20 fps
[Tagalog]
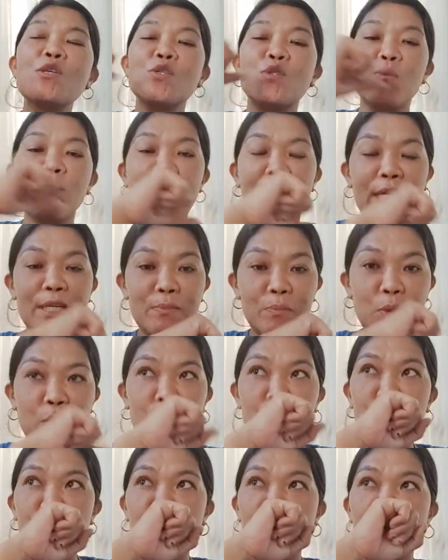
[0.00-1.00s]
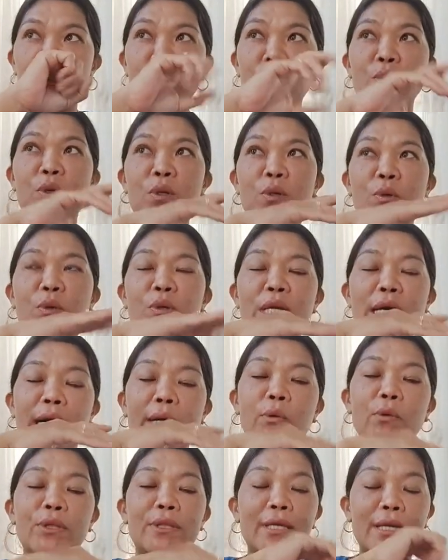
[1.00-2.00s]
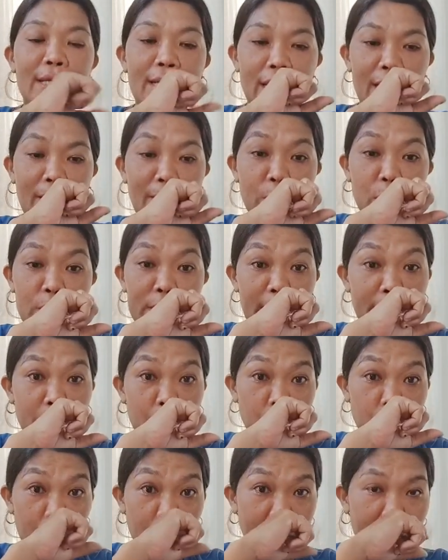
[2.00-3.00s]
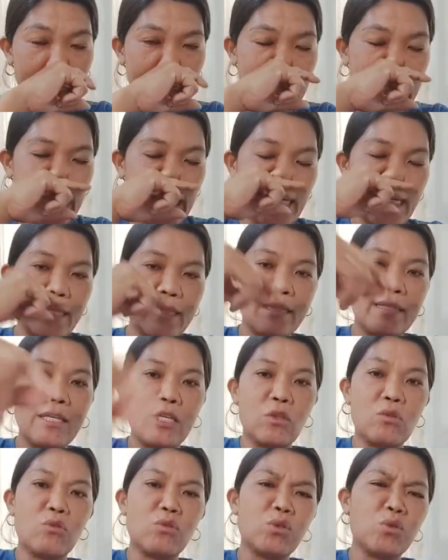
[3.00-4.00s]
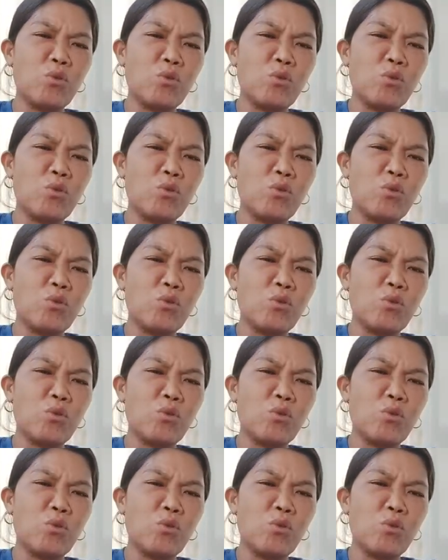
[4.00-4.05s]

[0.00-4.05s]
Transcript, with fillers: Sumakit po yung ulo ko ng konti dahil po sa sobrang init dito.